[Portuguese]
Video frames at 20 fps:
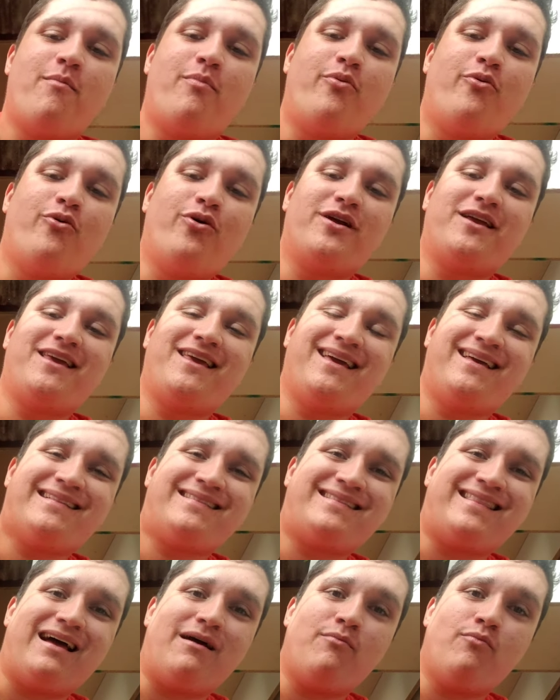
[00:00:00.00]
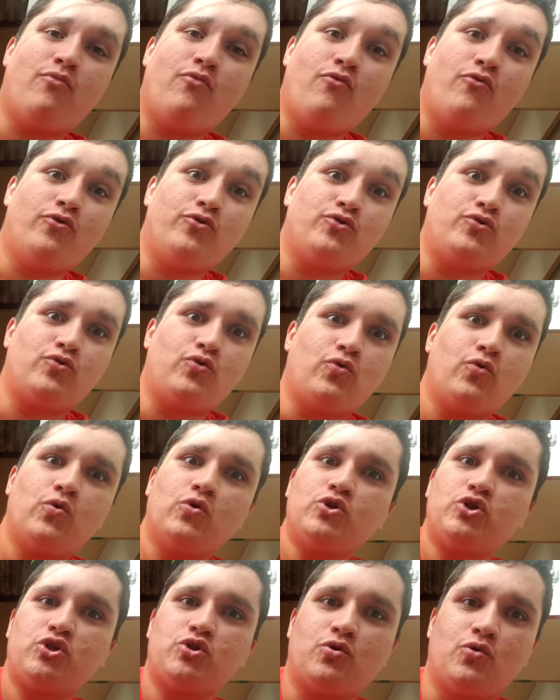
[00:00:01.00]
Porque tá muito
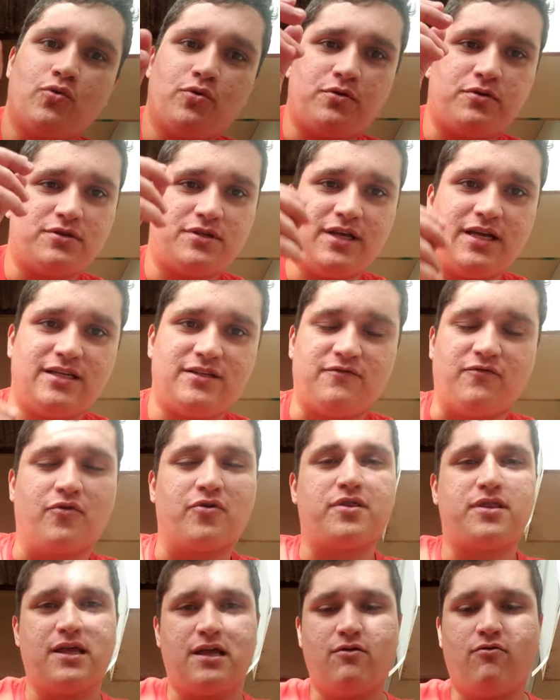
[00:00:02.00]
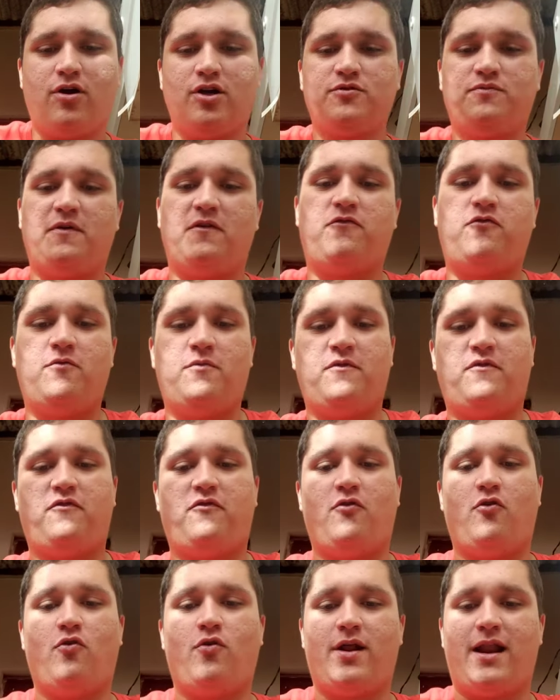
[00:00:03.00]
gostoso, gente. Você que gosta de perfume
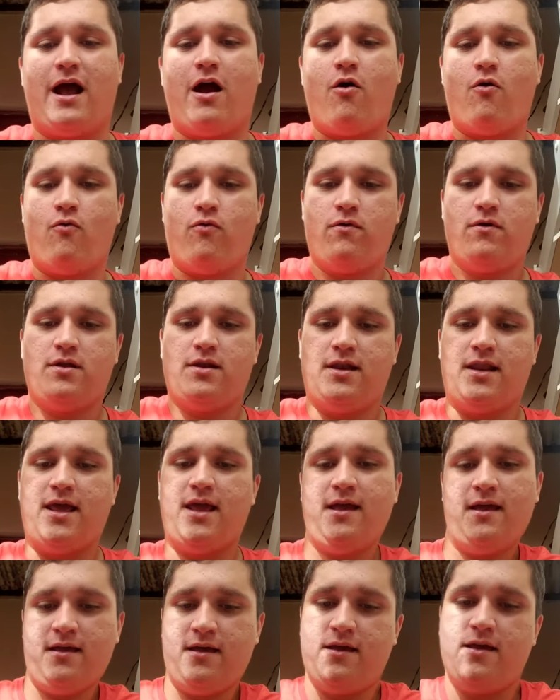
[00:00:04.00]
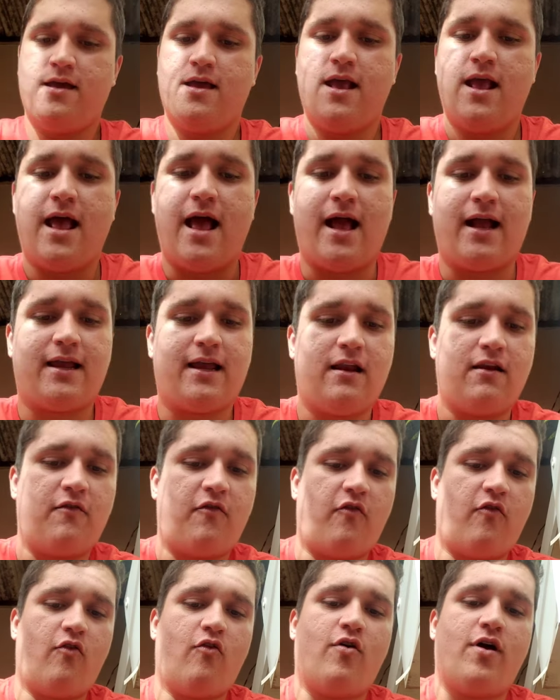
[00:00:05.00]
floral, né? Aquele
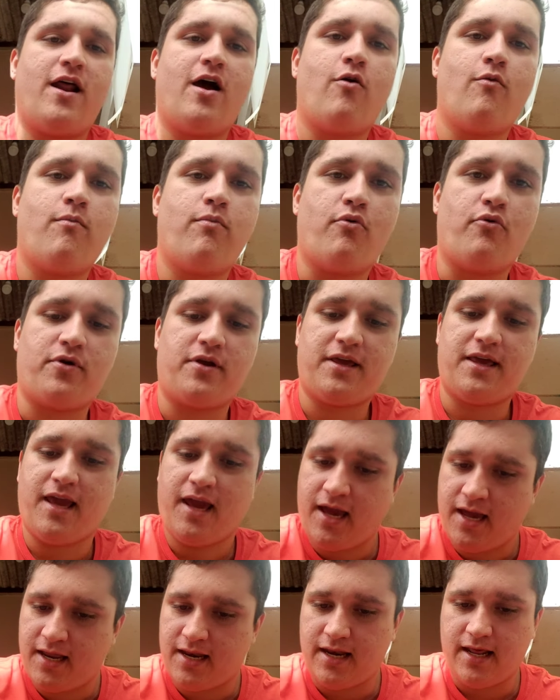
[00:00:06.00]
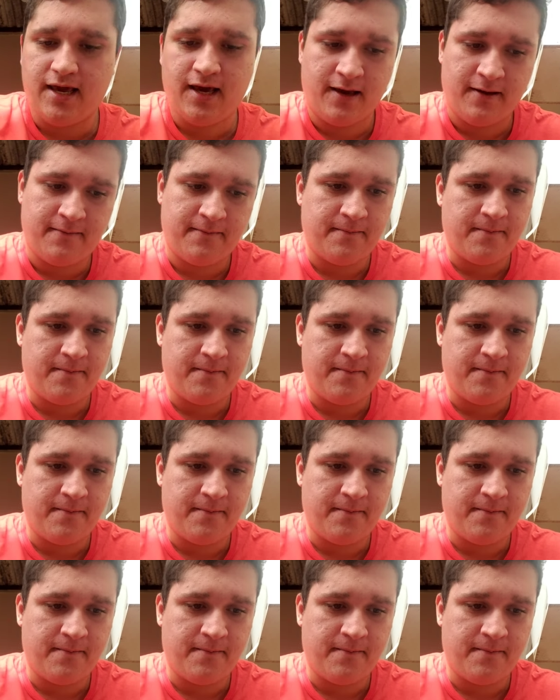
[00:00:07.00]
floral buquê, né?